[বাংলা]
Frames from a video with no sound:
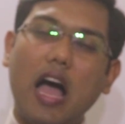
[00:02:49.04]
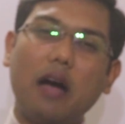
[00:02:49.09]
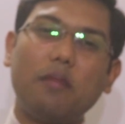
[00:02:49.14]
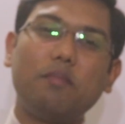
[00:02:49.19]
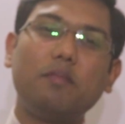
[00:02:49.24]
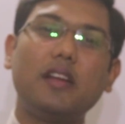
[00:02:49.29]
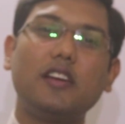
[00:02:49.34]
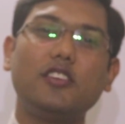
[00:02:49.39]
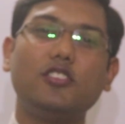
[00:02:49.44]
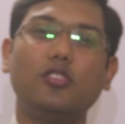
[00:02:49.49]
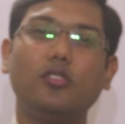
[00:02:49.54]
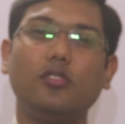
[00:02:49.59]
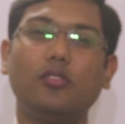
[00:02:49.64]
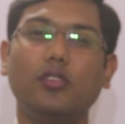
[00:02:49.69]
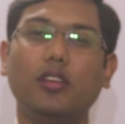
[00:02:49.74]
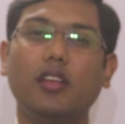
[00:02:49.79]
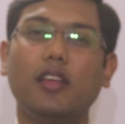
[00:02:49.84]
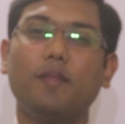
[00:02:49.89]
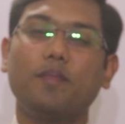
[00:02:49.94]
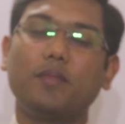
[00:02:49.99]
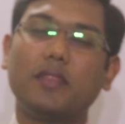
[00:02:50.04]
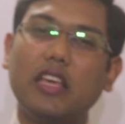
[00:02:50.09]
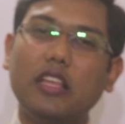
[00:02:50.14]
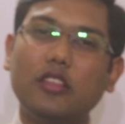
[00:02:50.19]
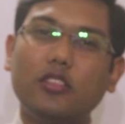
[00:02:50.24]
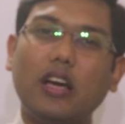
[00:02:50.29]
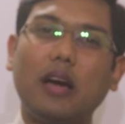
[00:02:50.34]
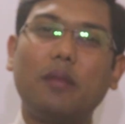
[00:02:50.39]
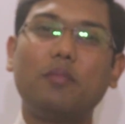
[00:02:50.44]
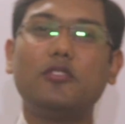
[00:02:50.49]
আপনার জন্যই
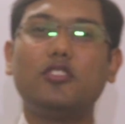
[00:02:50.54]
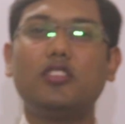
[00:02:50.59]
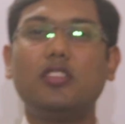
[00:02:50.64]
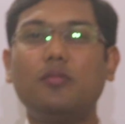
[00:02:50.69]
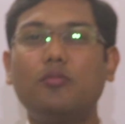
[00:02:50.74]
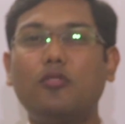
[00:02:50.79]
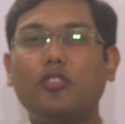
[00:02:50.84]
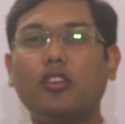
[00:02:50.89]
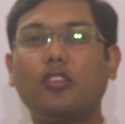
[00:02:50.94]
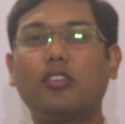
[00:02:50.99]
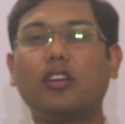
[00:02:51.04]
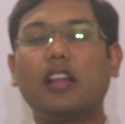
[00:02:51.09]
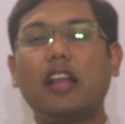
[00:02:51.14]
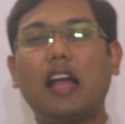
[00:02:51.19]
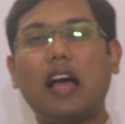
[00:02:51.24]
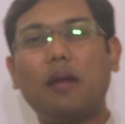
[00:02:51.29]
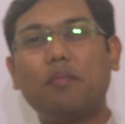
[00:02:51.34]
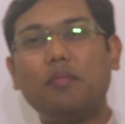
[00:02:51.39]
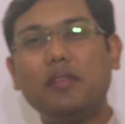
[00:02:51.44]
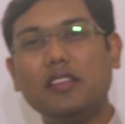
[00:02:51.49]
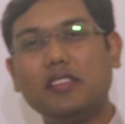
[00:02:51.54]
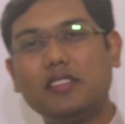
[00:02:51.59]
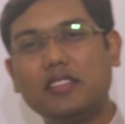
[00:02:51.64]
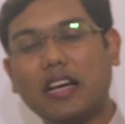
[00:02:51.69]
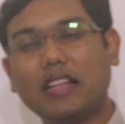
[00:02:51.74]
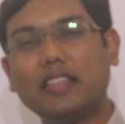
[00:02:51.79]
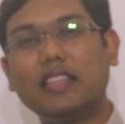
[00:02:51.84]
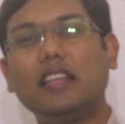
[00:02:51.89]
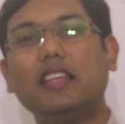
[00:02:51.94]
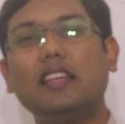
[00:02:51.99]
কিন্তু আপনি যদি মনে করেন আপনি
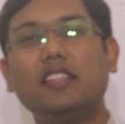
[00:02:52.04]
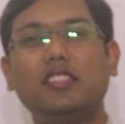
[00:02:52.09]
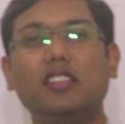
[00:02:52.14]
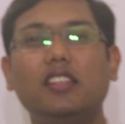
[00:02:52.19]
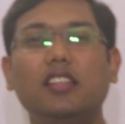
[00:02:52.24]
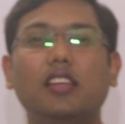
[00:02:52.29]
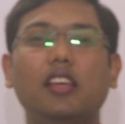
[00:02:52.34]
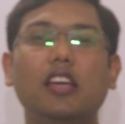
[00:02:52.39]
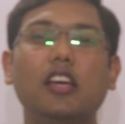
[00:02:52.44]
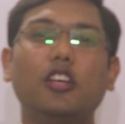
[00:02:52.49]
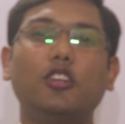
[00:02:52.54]
যাদেরকে চিনি